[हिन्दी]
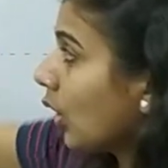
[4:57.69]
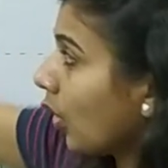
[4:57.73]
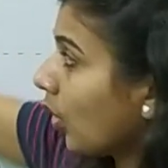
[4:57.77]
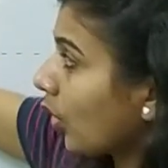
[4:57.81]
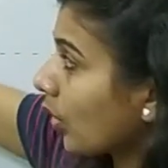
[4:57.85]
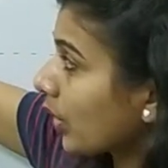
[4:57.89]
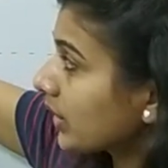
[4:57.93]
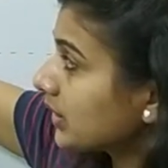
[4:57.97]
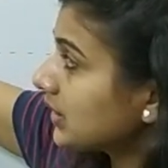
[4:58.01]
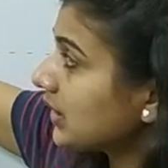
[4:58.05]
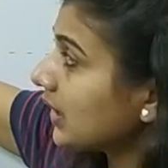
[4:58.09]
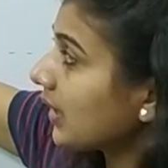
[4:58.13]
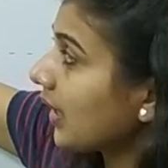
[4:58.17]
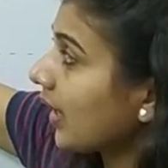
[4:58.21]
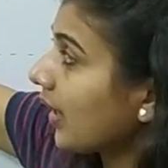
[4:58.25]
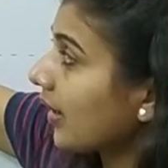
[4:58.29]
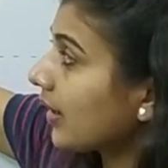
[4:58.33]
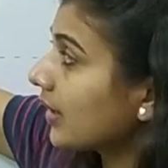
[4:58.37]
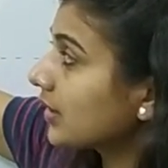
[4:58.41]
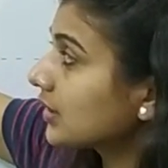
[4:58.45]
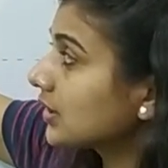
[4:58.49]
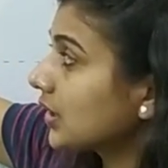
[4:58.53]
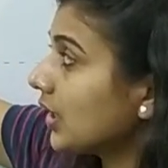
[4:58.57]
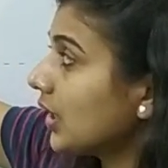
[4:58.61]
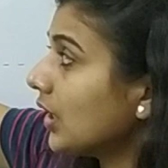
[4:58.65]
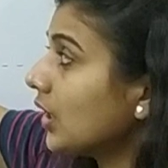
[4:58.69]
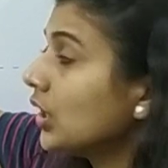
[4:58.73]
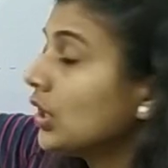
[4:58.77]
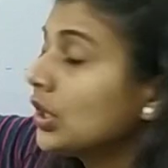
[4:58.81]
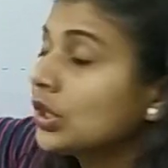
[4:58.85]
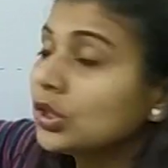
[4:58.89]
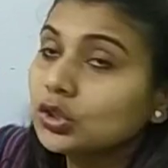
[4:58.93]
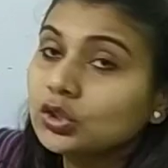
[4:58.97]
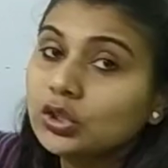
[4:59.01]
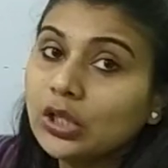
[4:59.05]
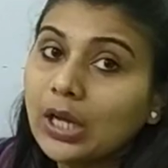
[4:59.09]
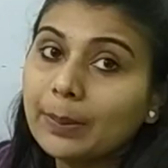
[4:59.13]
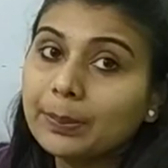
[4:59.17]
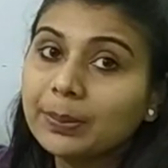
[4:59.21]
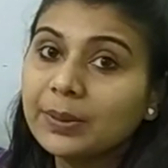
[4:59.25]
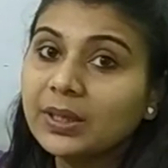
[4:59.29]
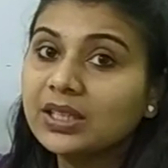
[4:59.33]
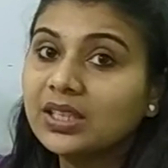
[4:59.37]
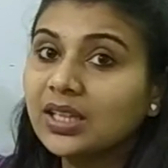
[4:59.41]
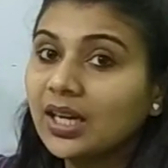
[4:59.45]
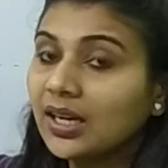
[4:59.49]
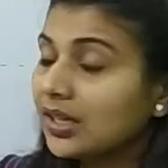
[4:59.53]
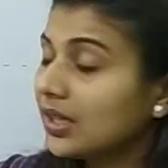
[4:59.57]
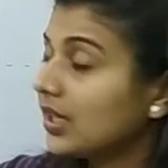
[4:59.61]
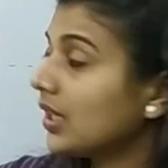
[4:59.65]
और इसी कारण से जो आपकी
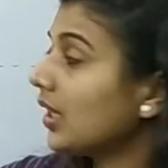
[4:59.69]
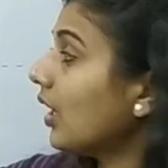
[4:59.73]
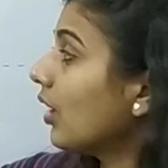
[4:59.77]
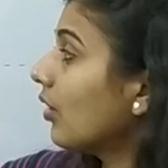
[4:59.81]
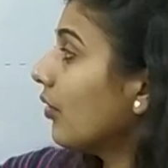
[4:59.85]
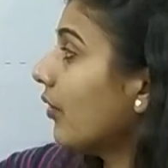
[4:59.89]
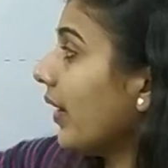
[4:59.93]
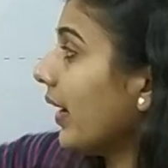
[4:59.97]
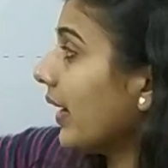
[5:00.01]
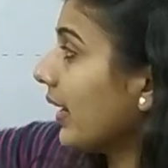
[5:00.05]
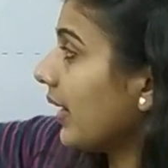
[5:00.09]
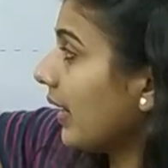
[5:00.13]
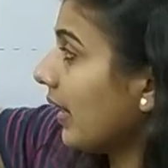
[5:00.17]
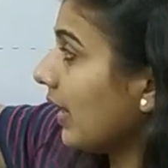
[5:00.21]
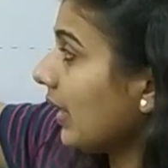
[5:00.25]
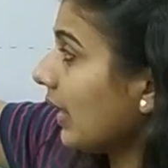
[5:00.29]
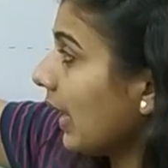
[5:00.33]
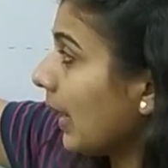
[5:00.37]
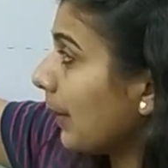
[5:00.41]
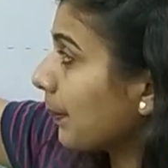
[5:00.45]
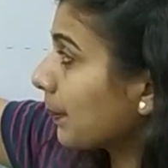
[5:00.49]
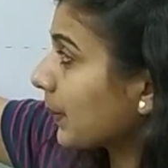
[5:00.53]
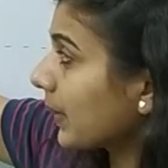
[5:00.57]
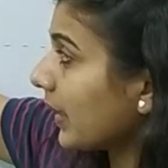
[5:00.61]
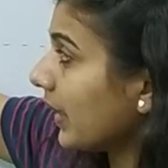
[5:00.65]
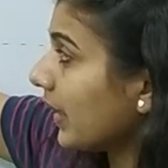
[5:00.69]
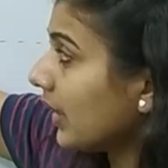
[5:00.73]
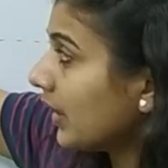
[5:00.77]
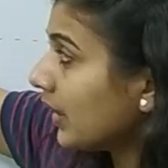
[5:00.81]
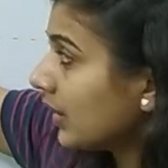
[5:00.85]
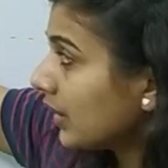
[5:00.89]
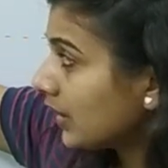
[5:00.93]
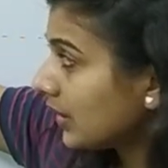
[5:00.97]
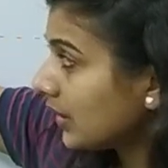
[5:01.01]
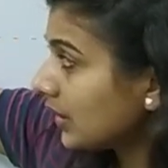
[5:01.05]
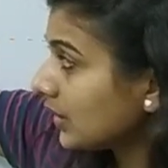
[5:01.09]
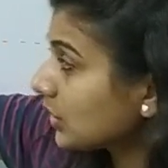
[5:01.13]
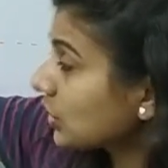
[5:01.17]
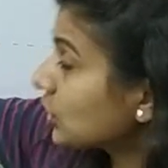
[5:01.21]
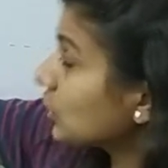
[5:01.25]
ठंडी हवाएं हैं आपके इस